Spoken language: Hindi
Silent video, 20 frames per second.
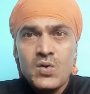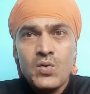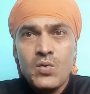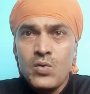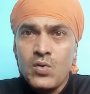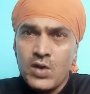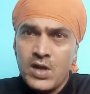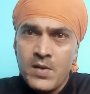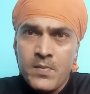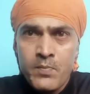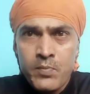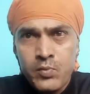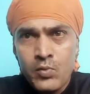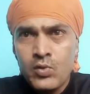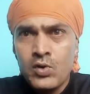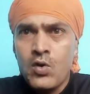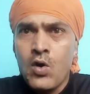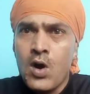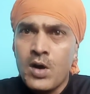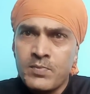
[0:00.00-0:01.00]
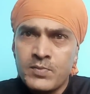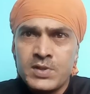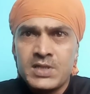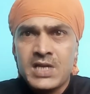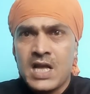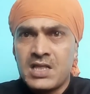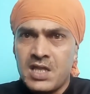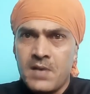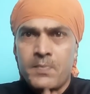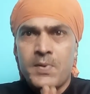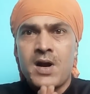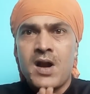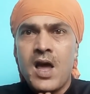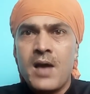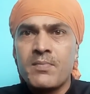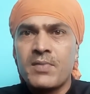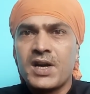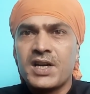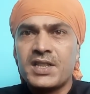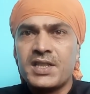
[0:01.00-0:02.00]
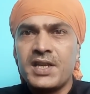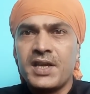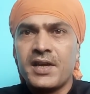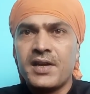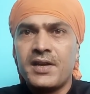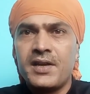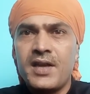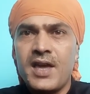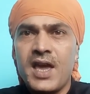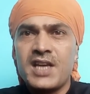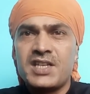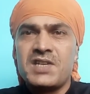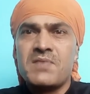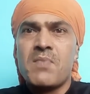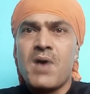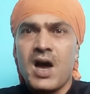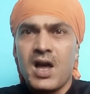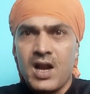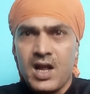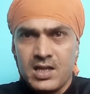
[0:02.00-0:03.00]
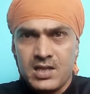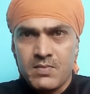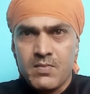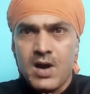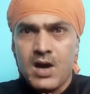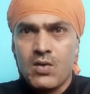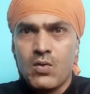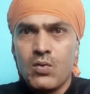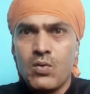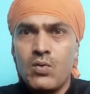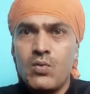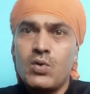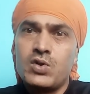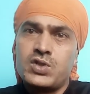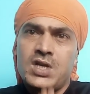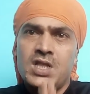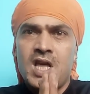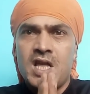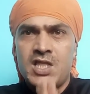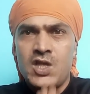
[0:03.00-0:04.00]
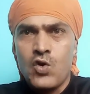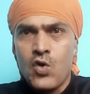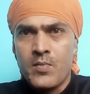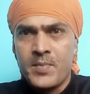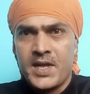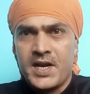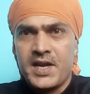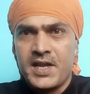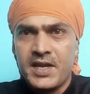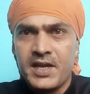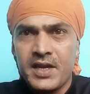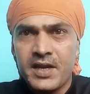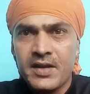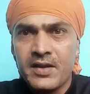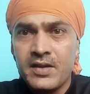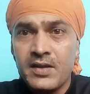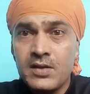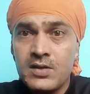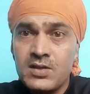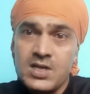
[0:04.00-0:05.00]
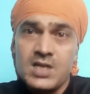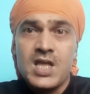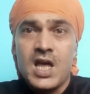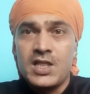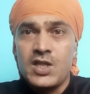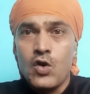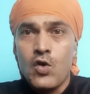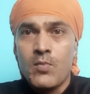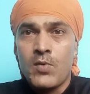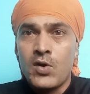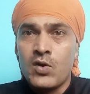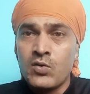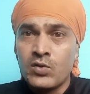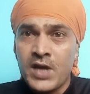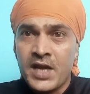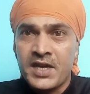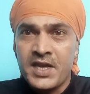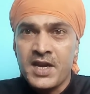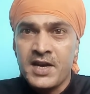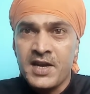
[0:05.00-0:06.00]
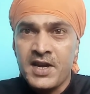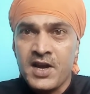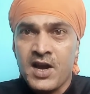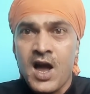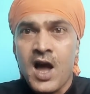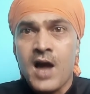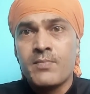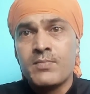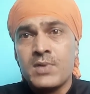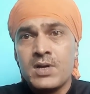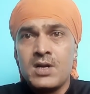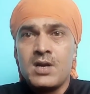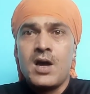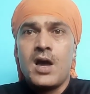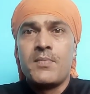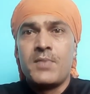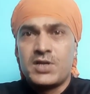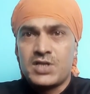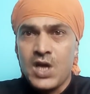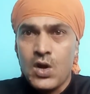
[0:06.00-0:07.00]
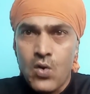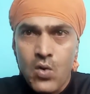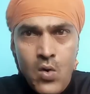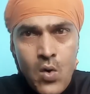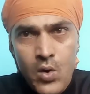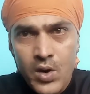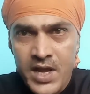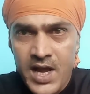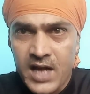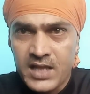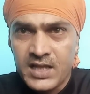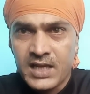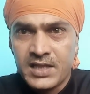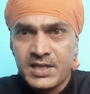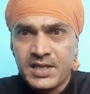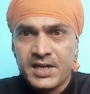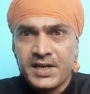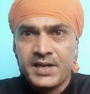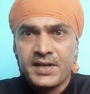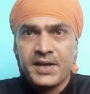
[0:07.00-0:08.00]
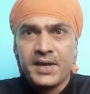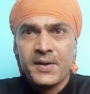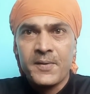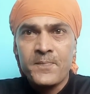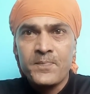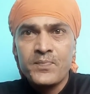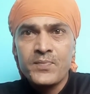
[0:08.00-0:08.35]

उनके उनको आप सादर प्रणाम करते हैं ऐसी महान आत्मा को वो सदा दिलों में रहेंगे सदा दिलों में उनके किए गए काम हमेशा लोगों को याद आते रहेंगे